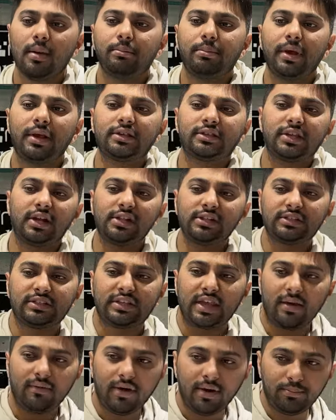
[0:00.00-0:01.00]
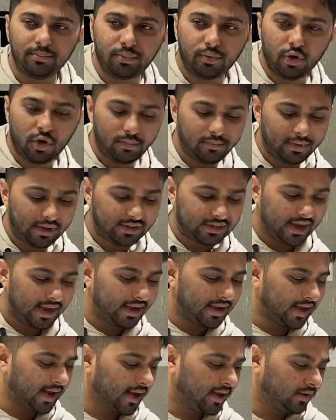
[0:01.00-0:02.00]
पिक्सल सेवन प्रो मिल
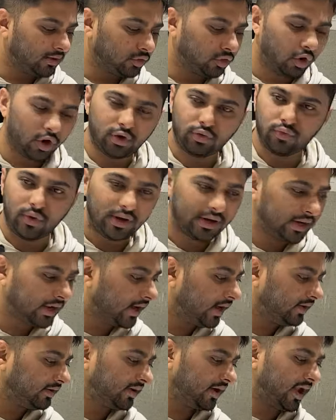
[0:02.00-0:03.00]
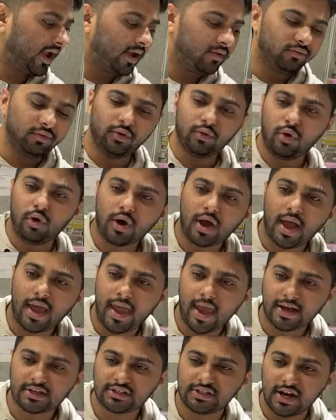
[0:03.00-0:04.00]
जाएगा नोट ट्वेंटी अल्ट्रा है वीवो का
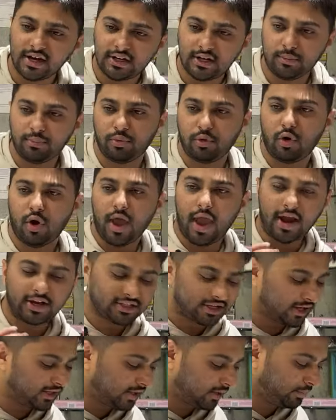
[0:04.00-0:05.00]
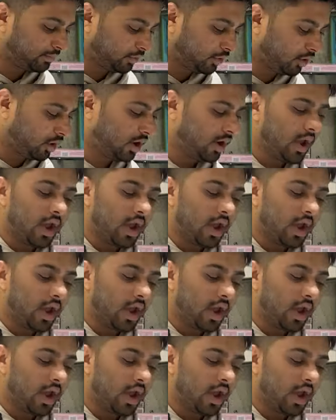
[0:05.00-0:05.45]
एक्स नाइनटी प्रो एक्स एटी प्रो